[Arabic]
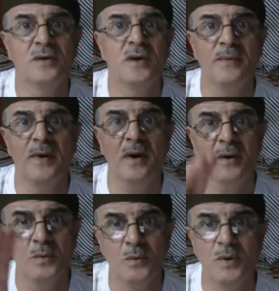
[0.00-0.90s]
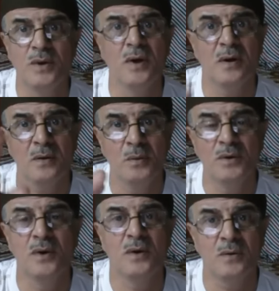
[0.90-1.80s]
شفع وتر
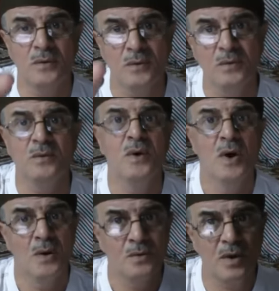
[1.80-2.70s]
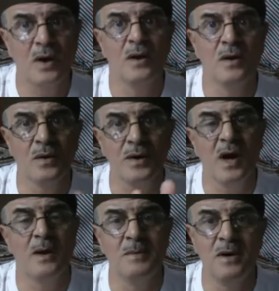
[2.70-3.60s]
وتر صلي
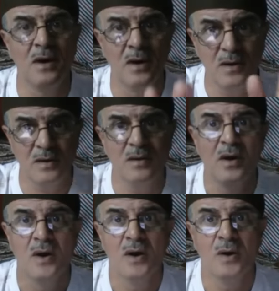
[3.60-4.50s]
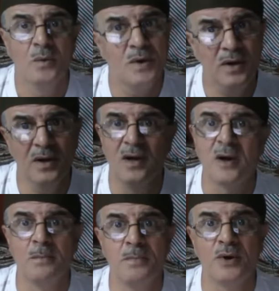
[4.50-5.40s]
قيام الليل وادعي
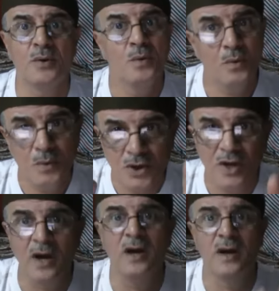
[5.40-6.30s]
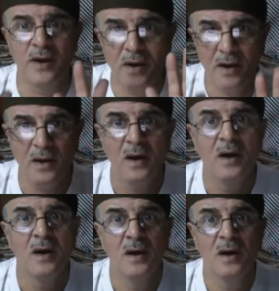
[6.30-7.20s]
لربك واستخيري
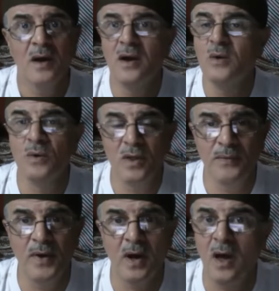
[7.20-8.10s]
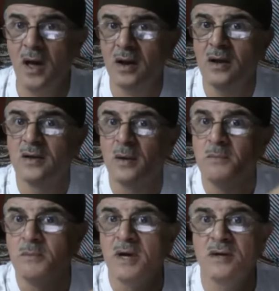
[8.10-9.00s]
انه اذا في خير
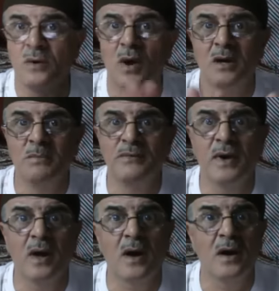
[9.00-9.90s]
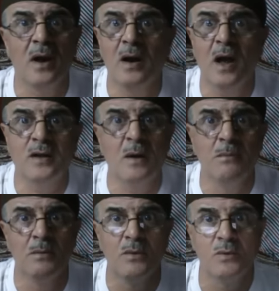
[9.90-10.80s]
يتمم هالزواج ما في خير الله لا
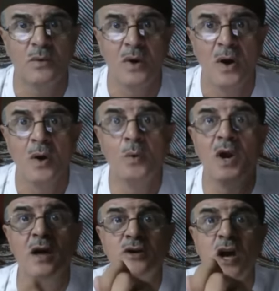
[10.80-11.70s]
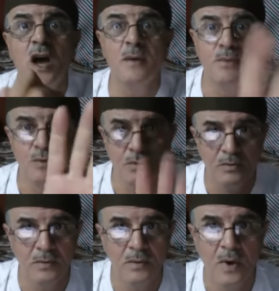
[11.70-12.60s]
يتممه ولا يجيبه
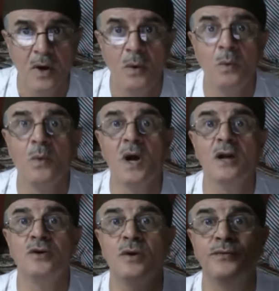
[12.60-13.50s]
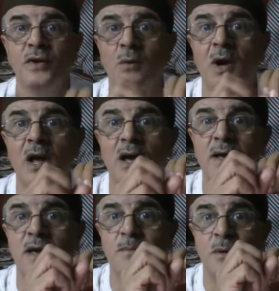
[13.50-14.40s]
ولا يشوف ده ولا
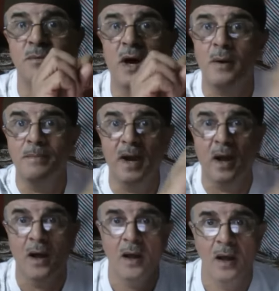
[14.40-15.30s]
يمشي بدربنا